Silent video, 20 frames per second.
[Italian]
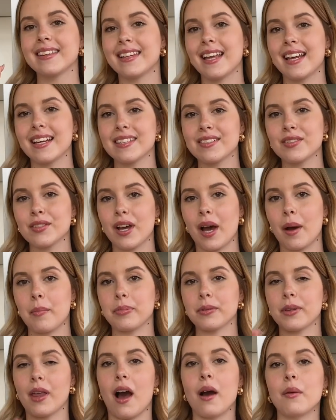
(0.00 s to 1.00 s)
Terzo
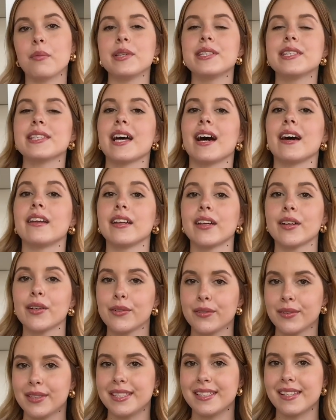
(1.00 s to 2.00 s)
capo da acquistare
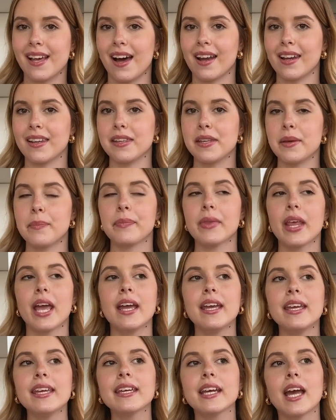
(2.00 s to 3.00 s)
con i saldi,
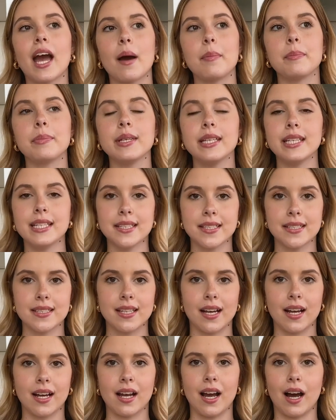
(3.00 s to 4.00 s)
i capi in
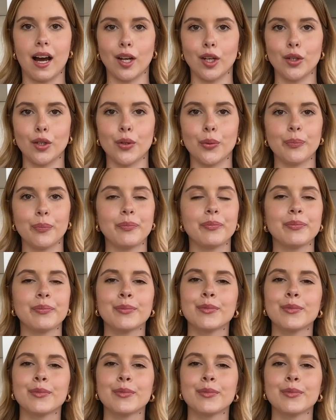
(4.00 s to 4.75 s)
sangallo.